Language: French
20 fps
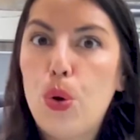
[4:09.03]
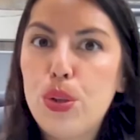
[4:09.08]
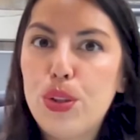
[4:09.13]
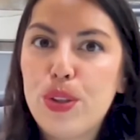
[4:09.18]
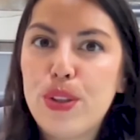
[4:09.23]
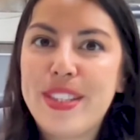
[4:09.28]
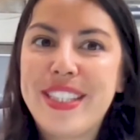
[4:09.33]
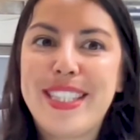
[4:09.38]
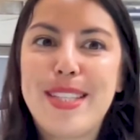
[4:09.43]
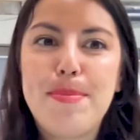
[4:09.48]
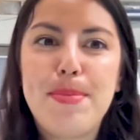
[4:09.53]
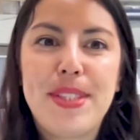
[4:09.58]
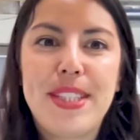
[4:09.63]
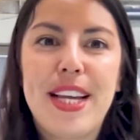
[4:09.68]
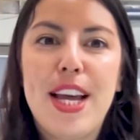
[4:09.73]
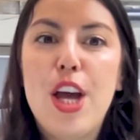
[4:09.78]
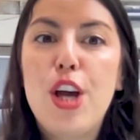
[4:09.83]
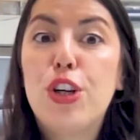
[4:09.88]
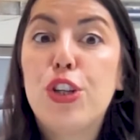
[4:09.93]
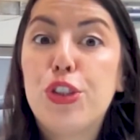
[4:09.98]
autre tips,
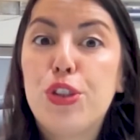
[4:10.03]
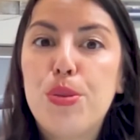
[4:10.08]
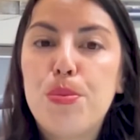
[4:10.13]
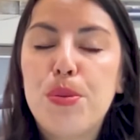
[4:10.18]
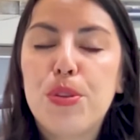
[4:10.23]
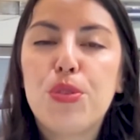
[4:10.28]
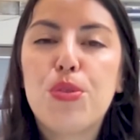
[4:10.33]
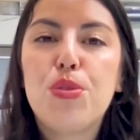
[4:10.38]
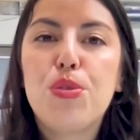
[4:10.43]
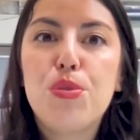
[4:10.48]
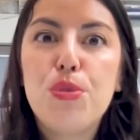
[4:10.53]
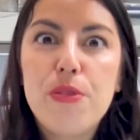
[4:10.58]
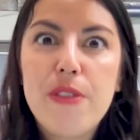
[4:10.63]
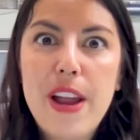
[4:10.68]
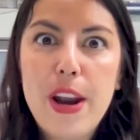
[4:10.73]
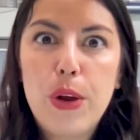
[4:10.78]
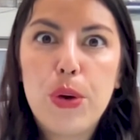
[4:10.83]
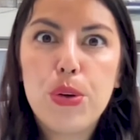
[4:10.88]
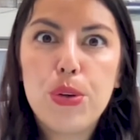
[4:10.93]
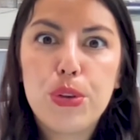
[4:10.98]
je demande aux
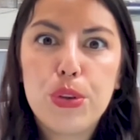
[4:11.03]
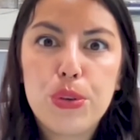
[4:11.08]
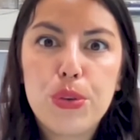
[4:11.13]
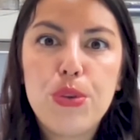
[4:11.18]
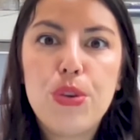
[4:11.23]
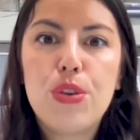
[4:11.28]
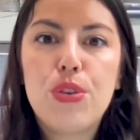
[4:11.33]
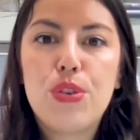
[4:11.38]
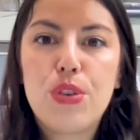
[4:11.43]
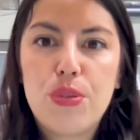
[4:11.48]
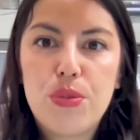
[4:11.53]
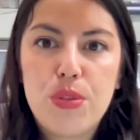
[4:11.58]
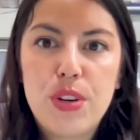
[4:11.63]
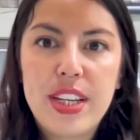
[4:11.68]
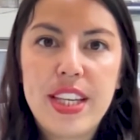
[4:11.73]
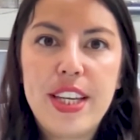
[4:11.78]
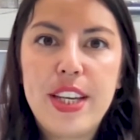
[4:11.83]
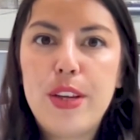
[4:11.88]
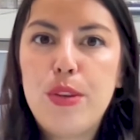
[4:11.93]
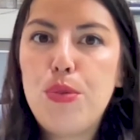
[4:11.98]
nouvelles recrues
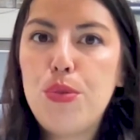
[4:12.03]
d'envoyer